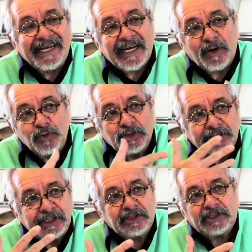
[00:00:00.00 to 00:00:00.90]
En algunos
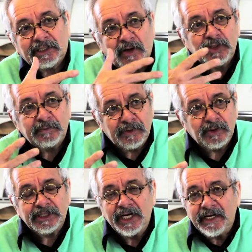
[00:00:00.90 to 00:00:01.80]
sitios, en algunos
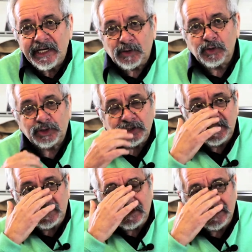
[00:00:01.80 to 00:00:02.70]
pueblos, incluso
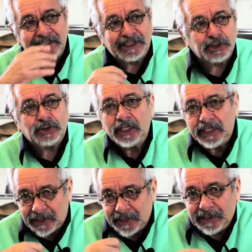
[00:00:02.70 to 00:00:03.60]
ya se ha hecho,
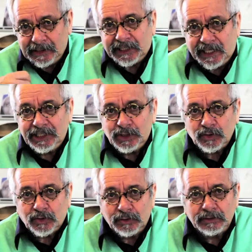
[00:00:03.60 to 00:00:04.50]
y se ha
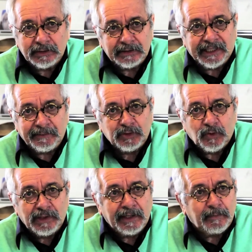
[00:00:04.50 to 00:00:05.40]
hecho con, digamos,
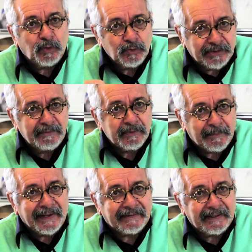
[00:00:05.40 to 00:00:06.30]
con una voluntad por
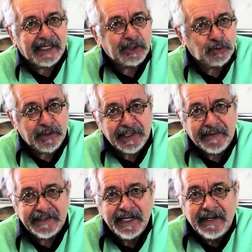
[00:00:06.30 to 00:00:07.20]
parte de las
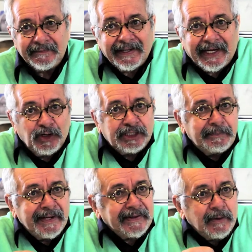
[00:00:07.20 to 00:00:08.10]
autoridades de que no se
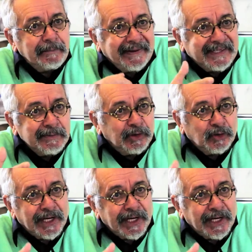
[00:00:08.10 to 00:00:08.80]
pierda un patrimonio